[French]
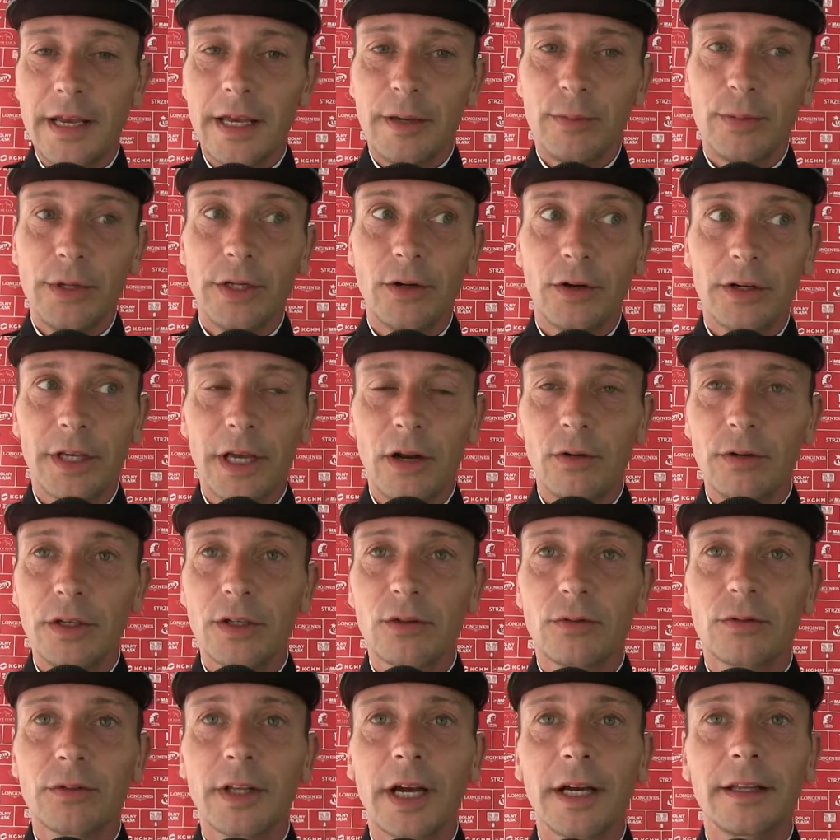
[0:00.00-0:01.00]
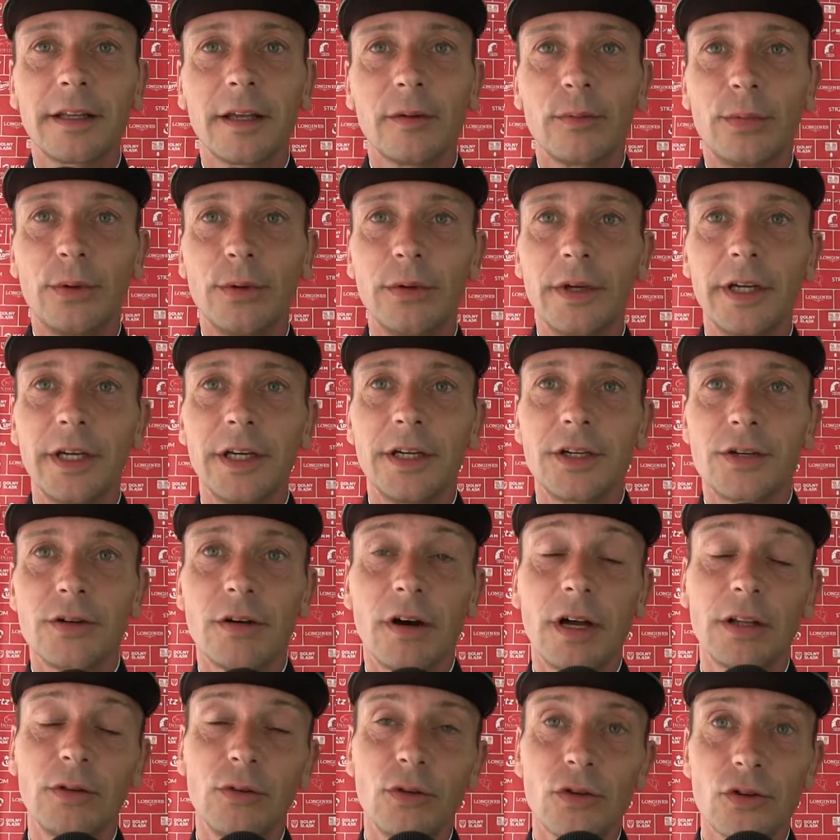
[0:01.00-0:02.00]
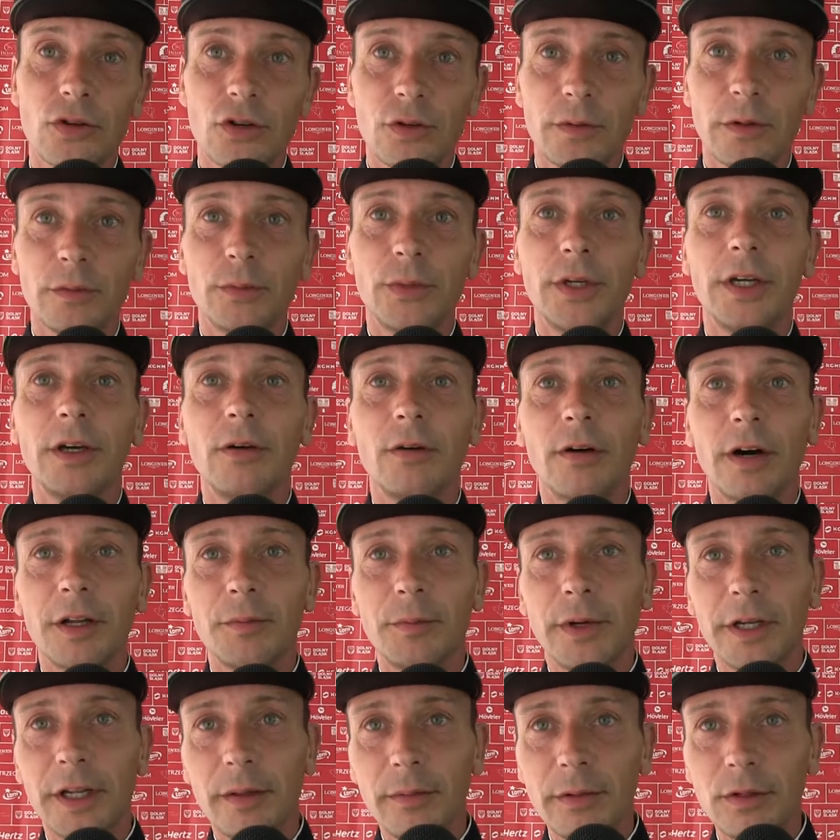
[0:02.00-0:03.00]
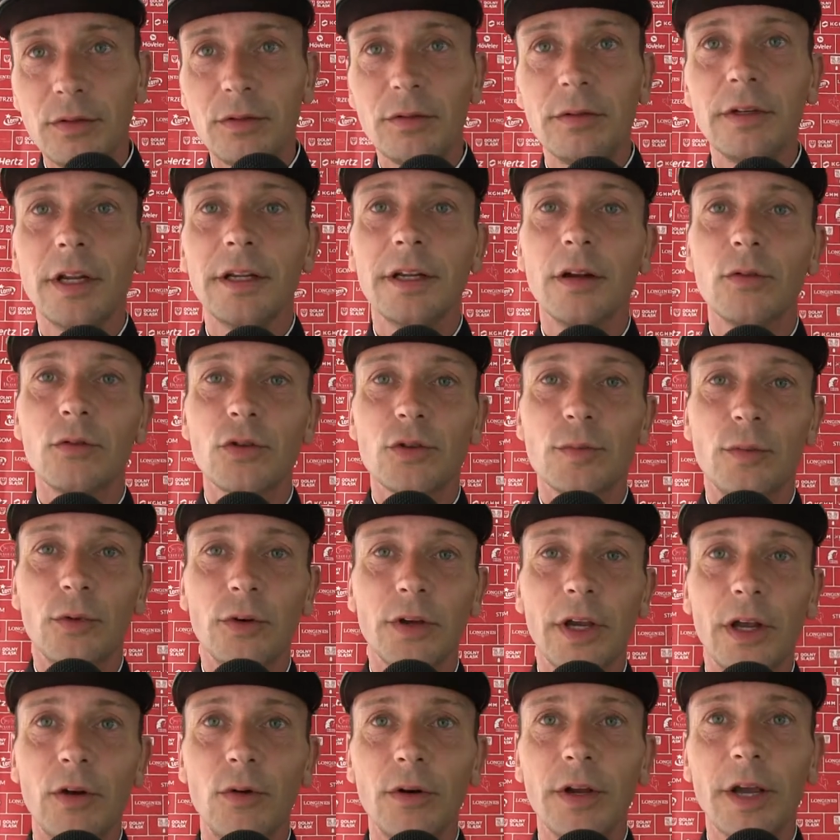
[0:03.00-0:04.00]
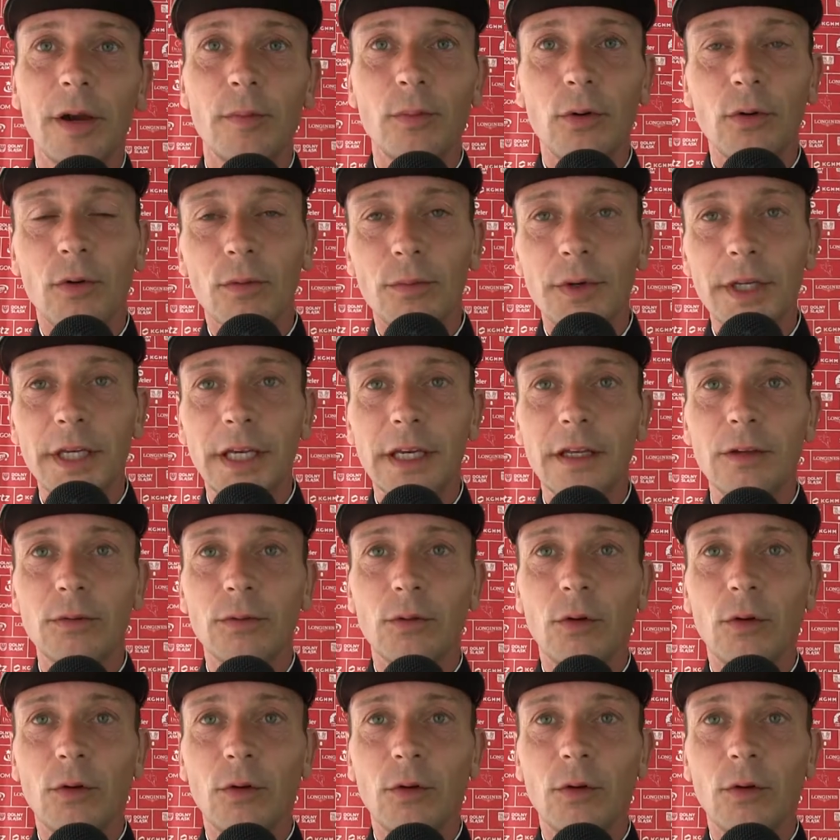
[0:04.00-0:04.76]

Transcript: Et puis, dans le galop, il se contracte un peu et je rate deux changements de pied qu'on rate pas d'habitude, un allongement au galop qui est un peu compliqué.